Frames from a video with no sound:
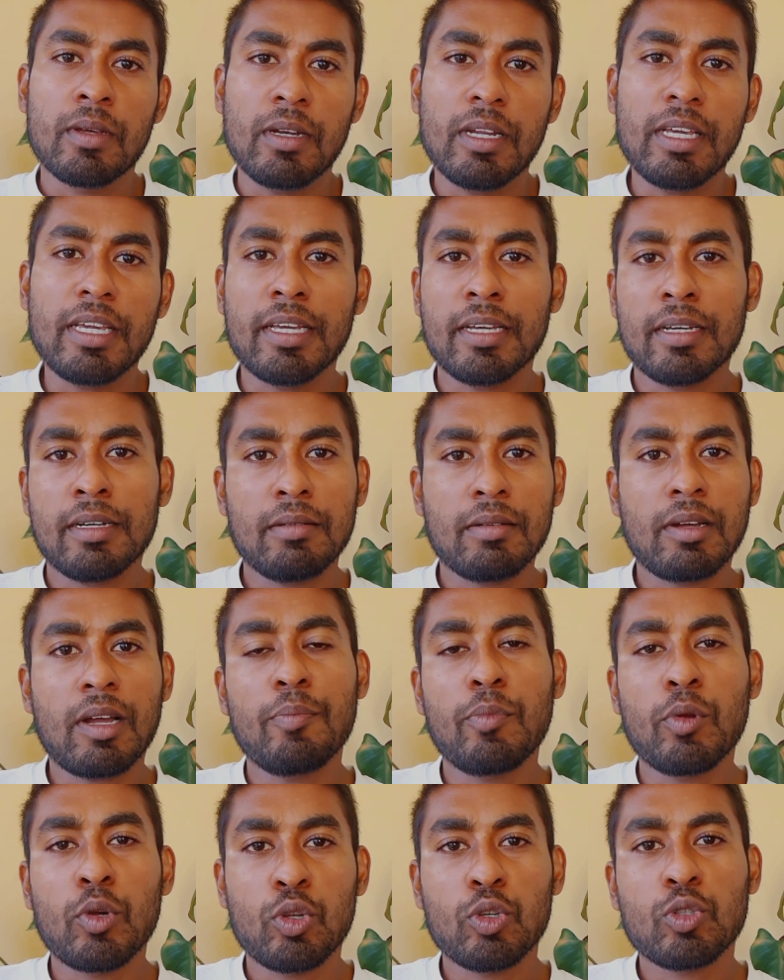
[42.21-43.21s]
நீங்கள்
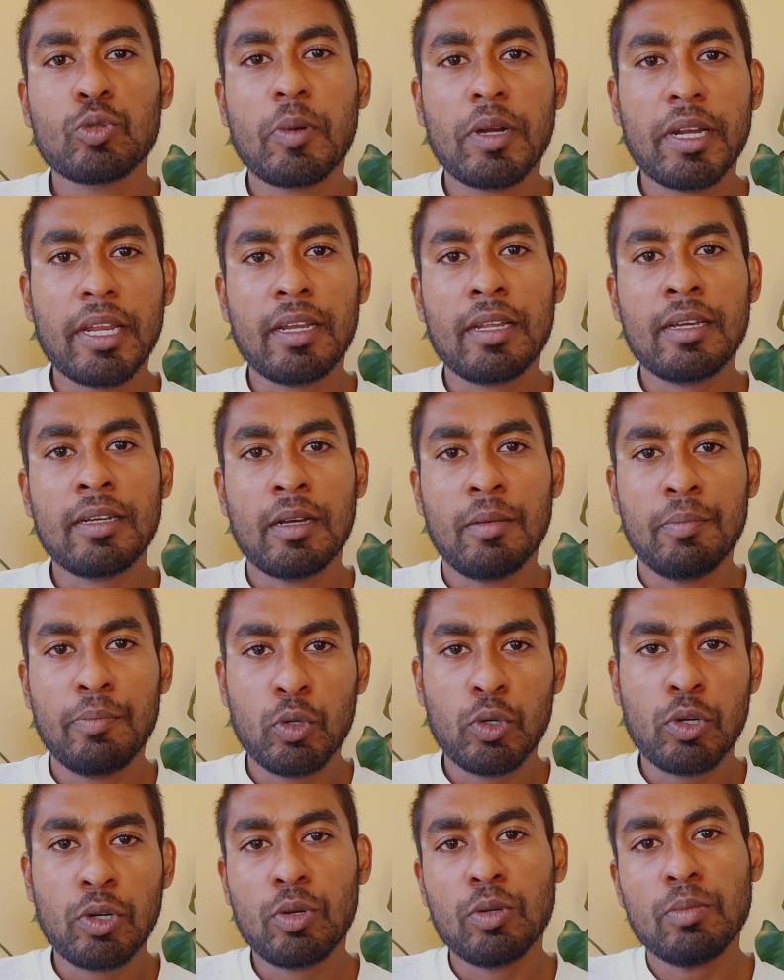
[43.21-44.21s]
கம்ப்யூட்டர் யூஸ் பண்ணிங்கன்னா
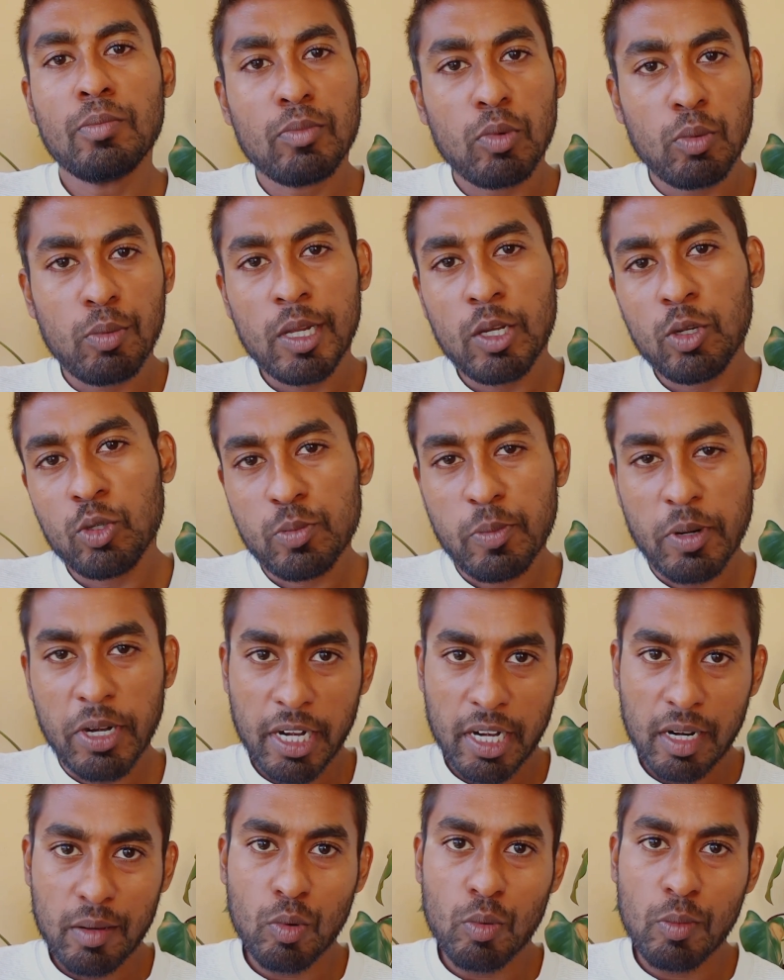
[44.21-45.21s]
கம்ப்யூட்டருக்கும் மொபைல் யூஸ்
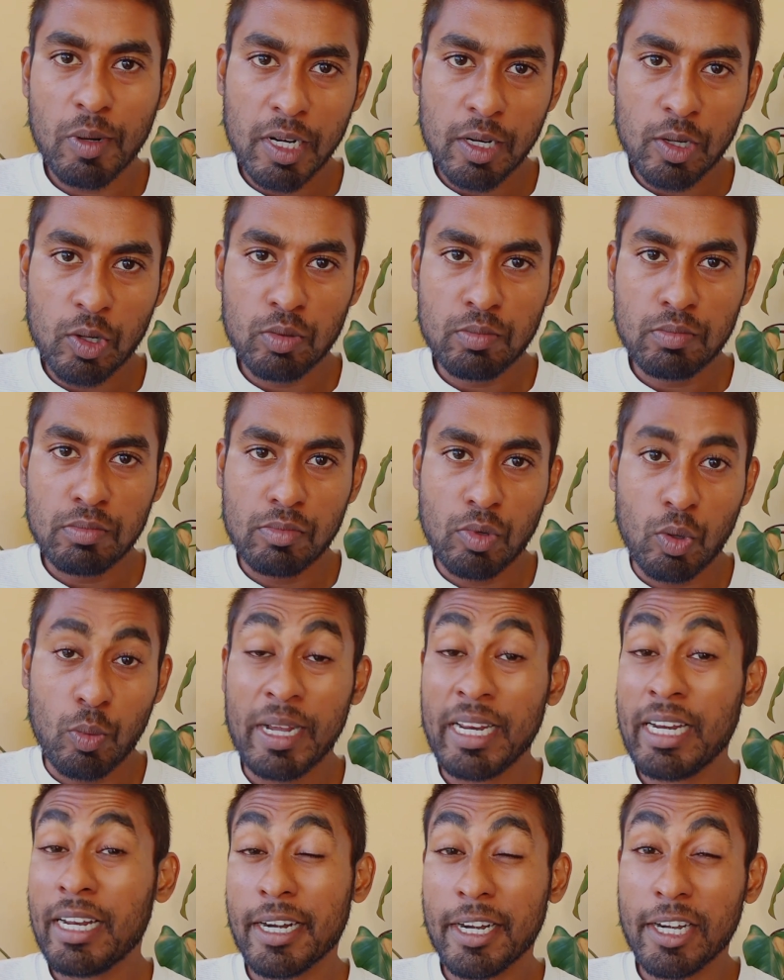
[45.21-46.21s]
பண்ணிங்கன்னா மொபைலுக்கும்
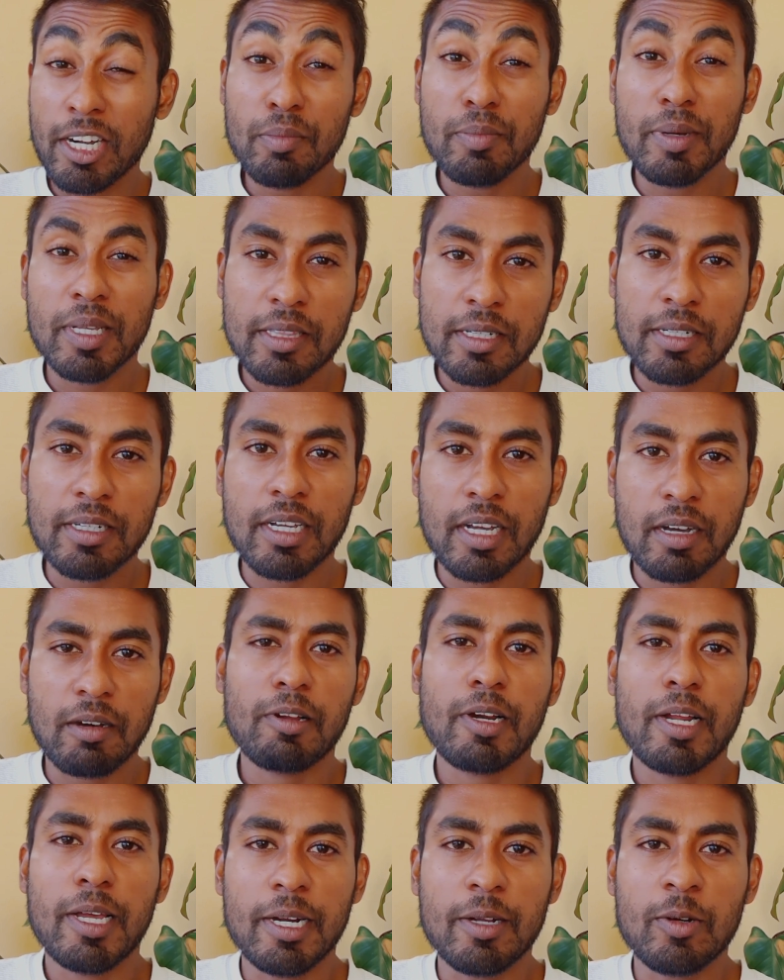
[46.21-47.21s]
மொபைலில் ரெண்டு மெத்தட்
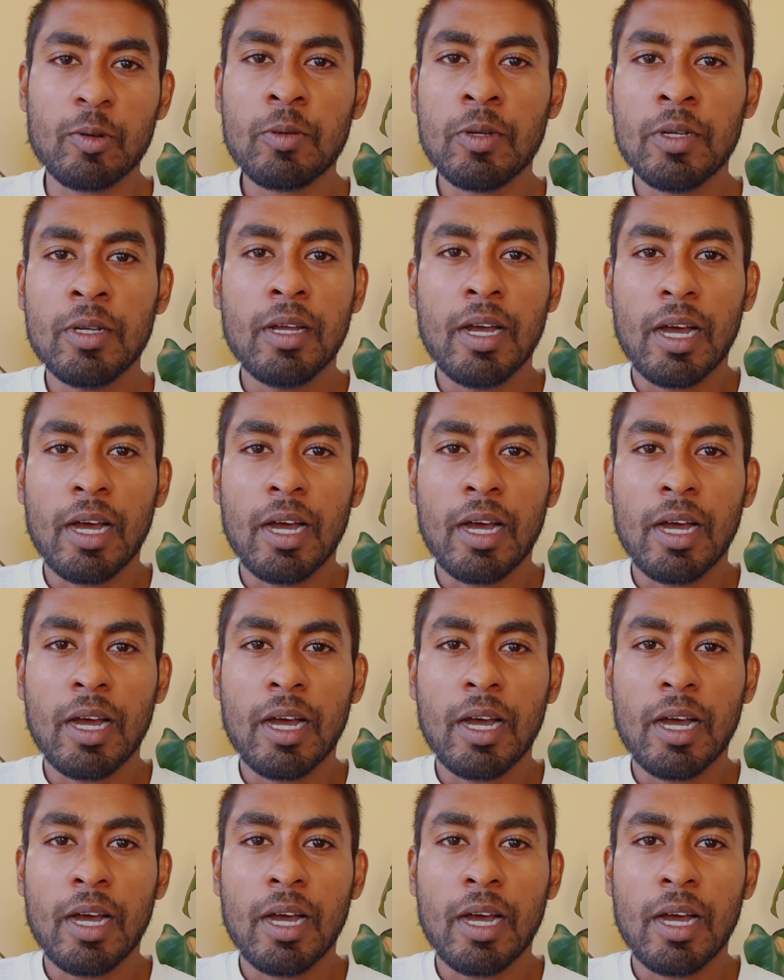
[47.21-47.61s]
கவர் ஆகிருக்கும்